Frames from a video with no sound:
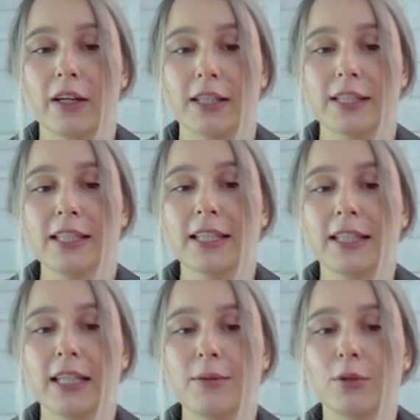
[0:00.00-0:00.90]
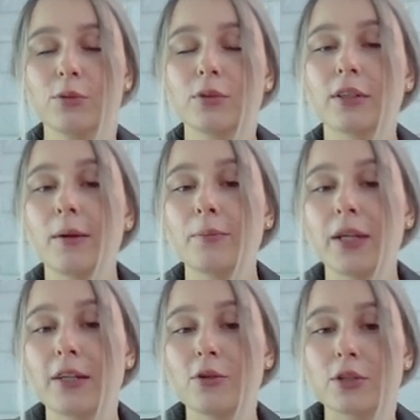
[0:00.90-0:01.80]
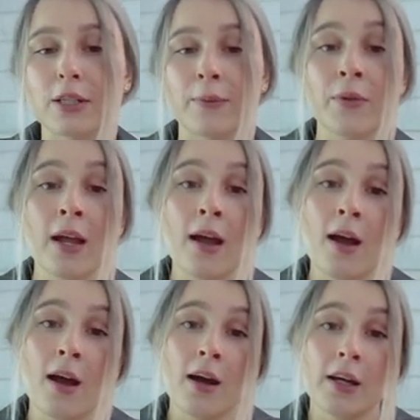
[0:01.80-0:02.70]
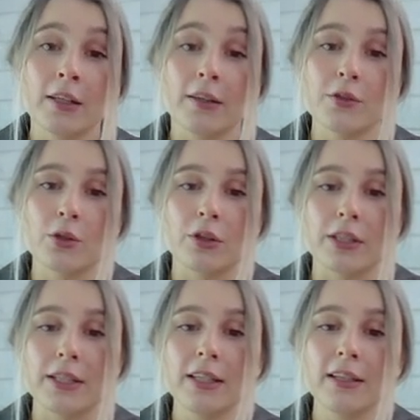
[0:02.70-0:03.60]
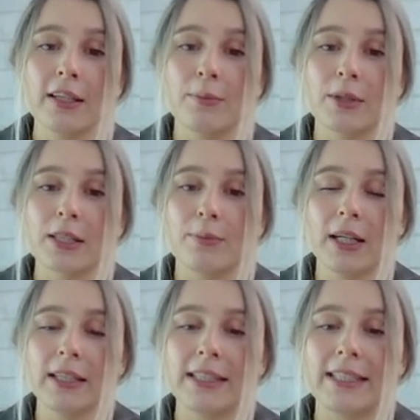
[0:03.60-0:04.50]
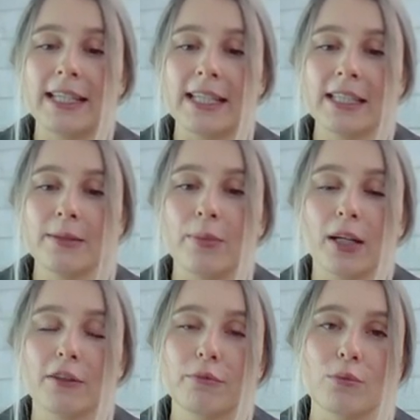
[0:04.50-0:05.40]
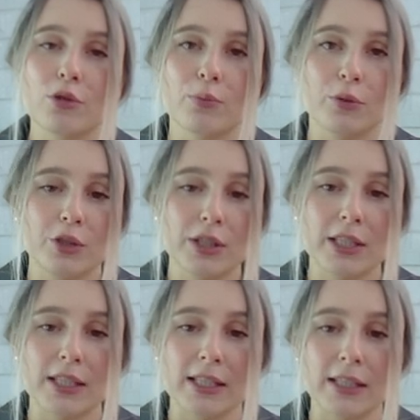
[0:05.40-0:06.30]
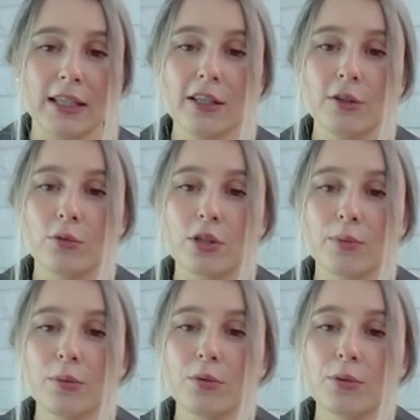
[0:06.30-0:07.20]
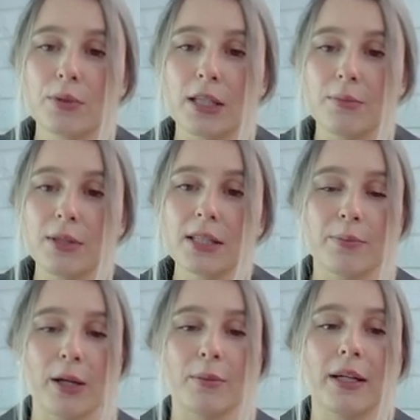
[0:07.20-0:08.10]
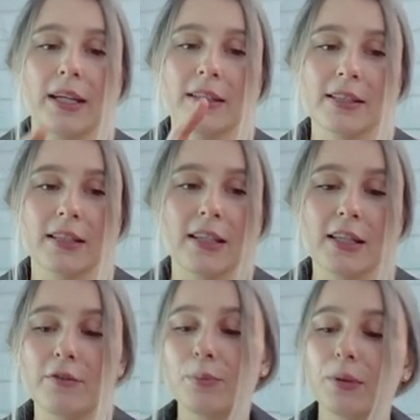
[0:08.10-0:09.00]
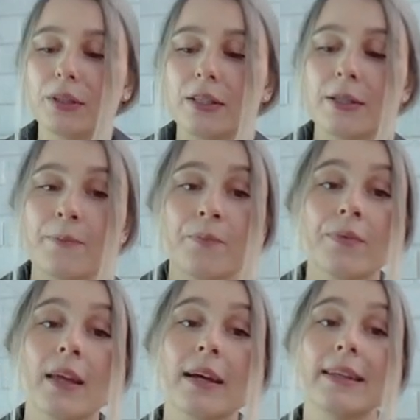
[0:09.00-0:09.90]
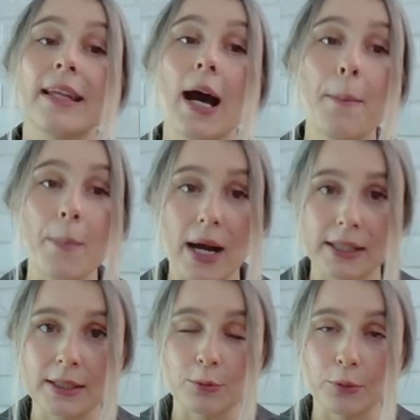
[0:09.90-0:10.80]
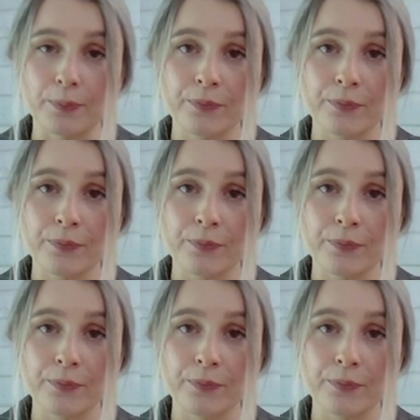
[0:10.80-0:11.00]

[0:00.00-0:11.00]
картинки, три минуты нам дается на все это дело, и максимально 10 баллов мы можем получить за это задание, то есть мы будем стремиться прямо это задание выполнить на максимум.